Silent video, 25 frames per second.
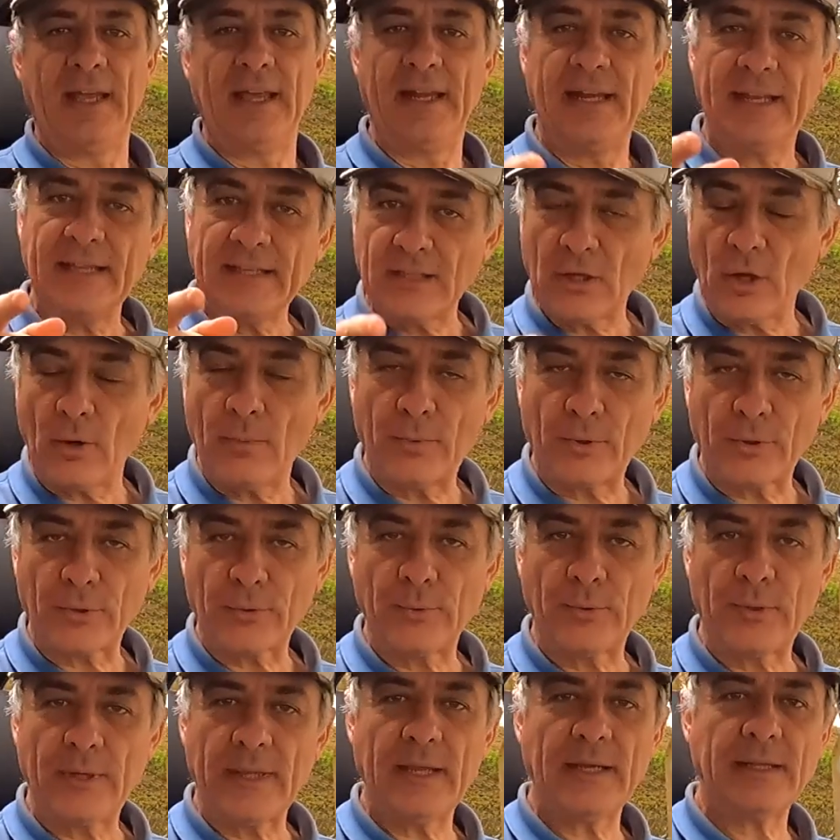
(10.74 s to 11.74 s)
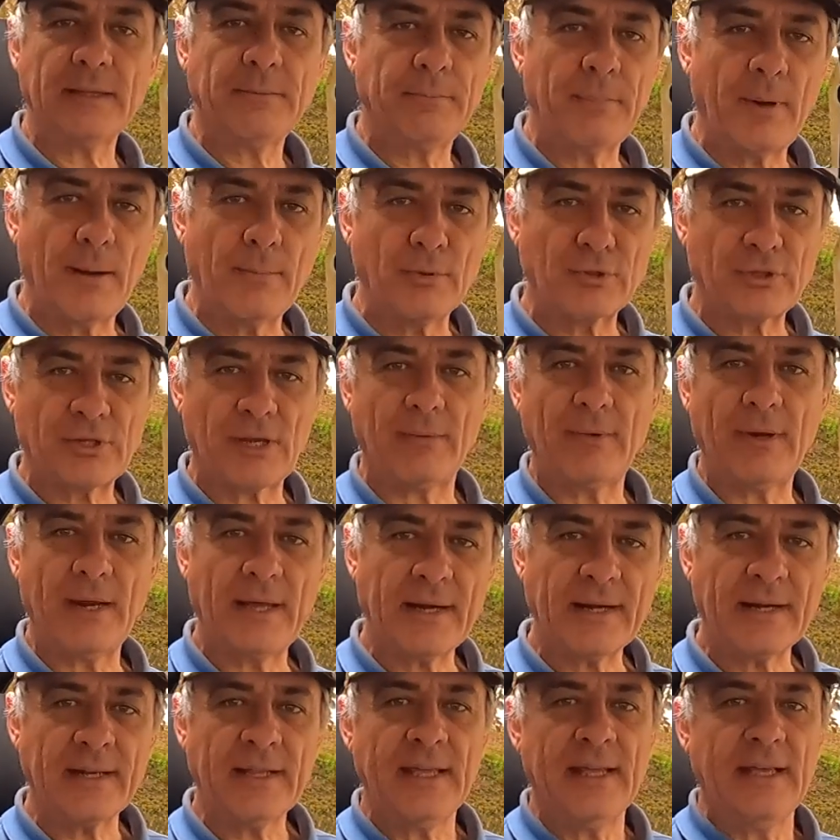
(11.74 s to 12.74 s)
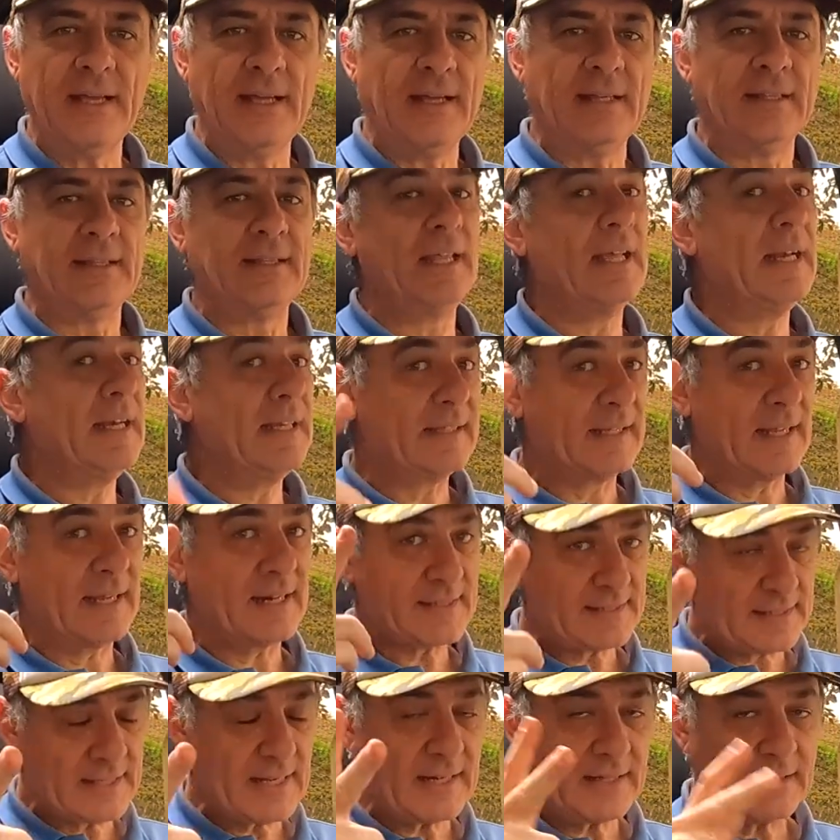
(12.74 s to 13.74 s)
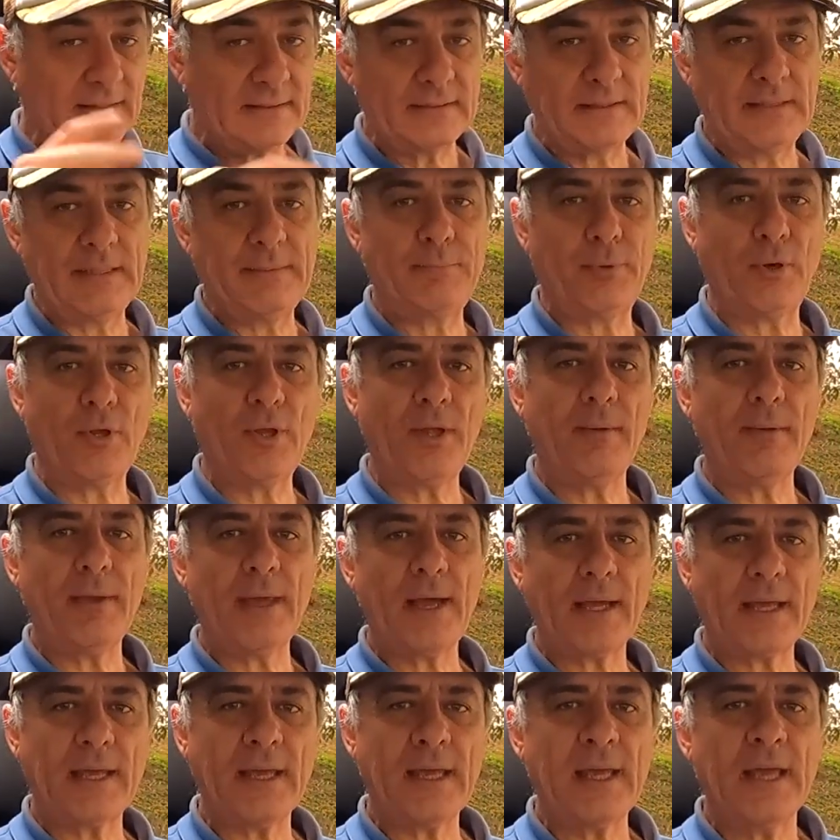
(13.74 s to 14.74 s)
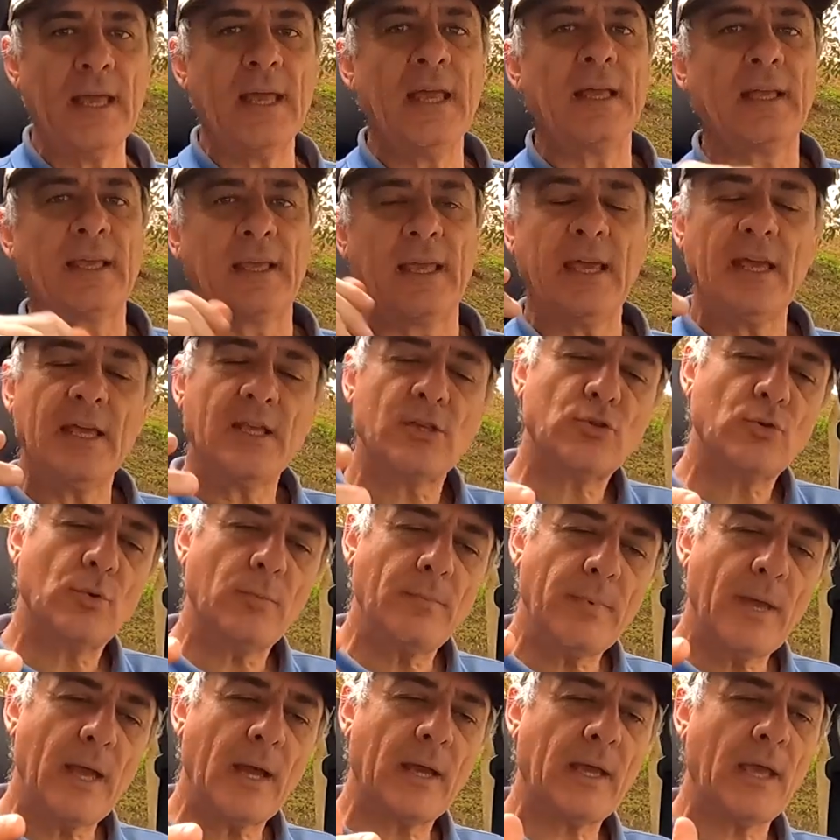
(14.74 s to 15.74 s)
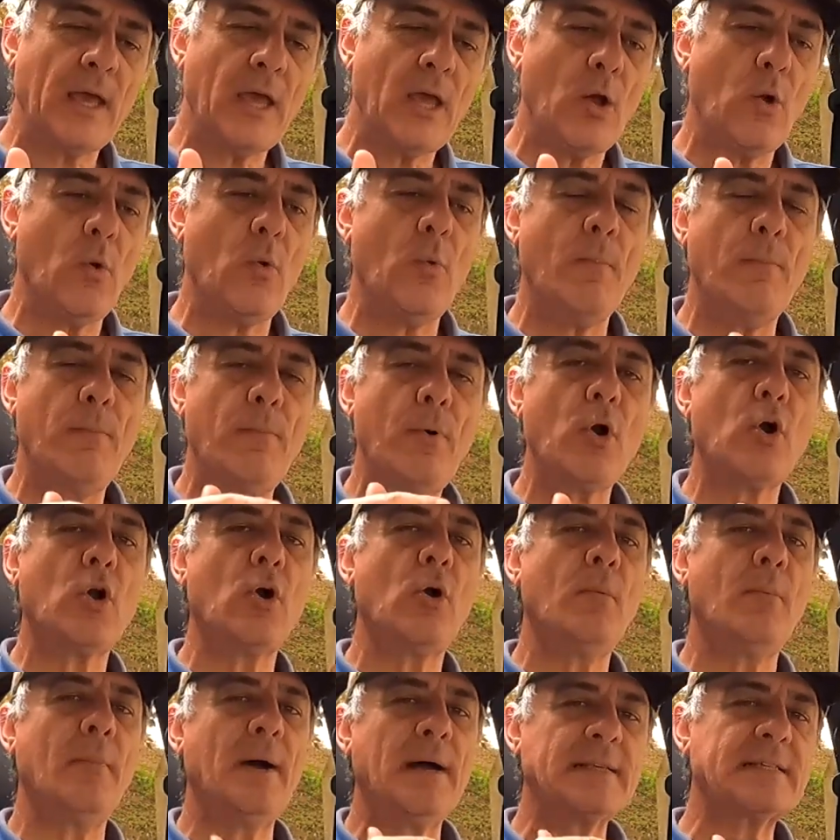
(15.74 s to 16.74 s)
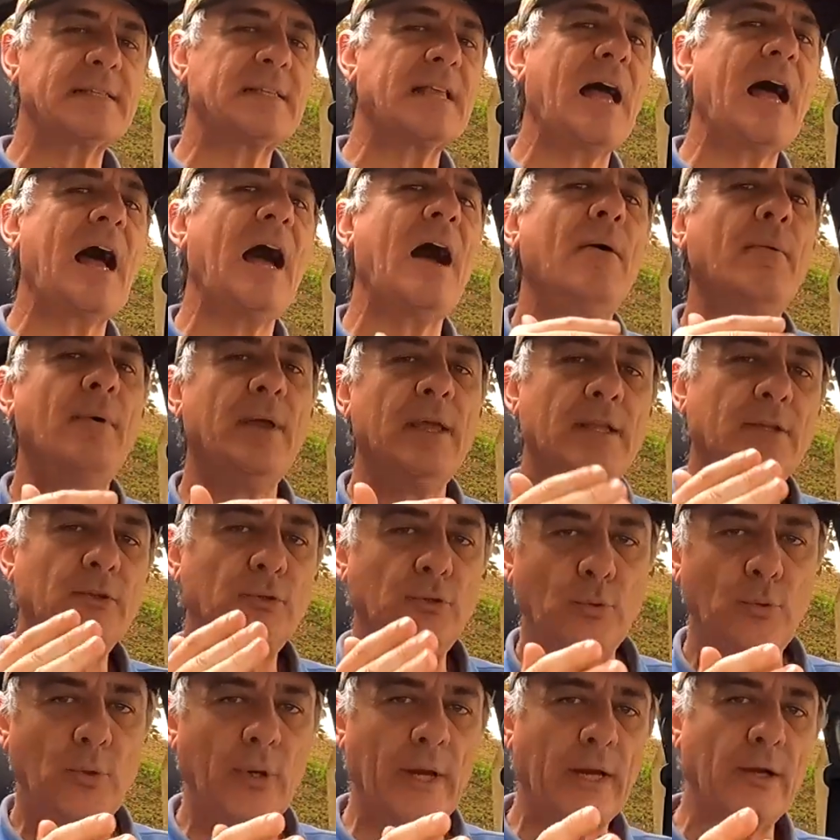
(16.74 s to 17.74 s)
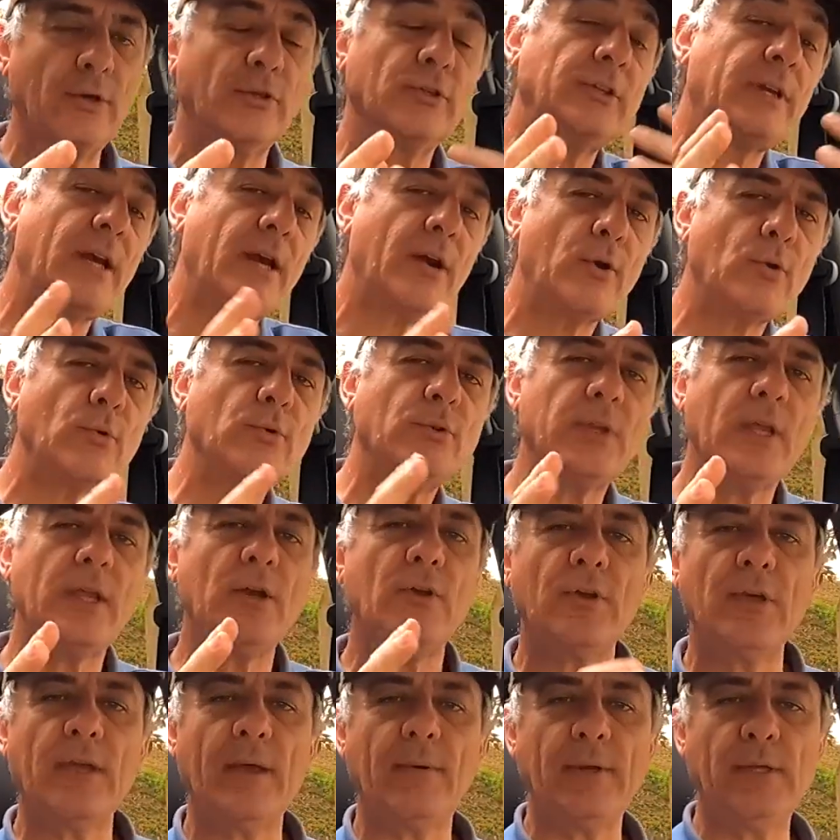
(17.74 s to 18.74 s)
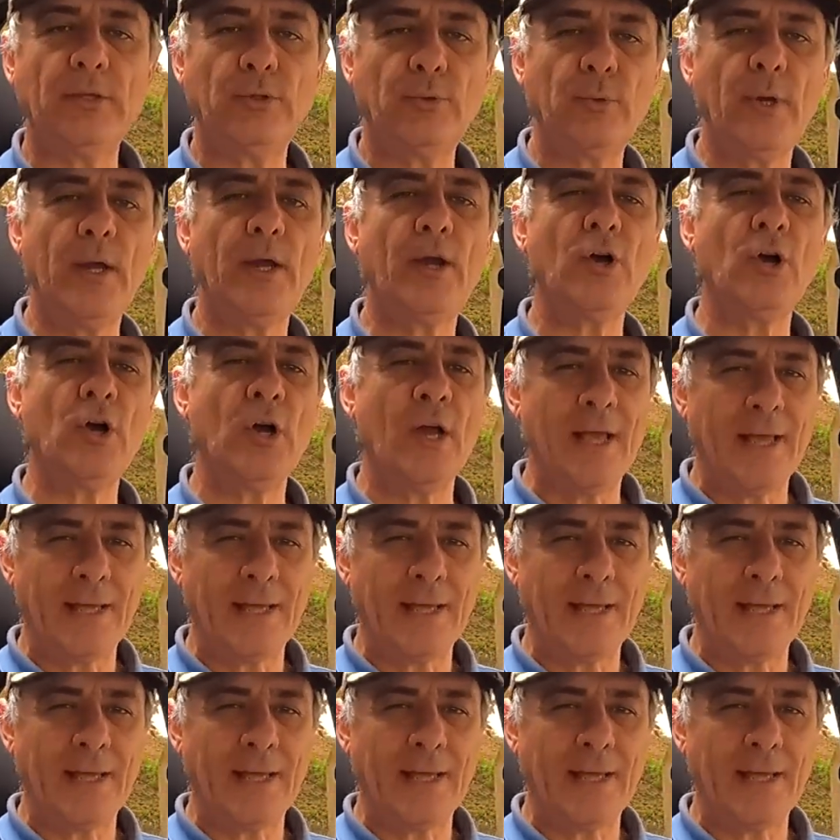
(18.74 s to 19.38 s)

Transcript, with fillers: En esta oportunidad vamos a hablar del tercer tipo de viaje, que es un viaje un poco más aventurero, entre rutero y aventurero,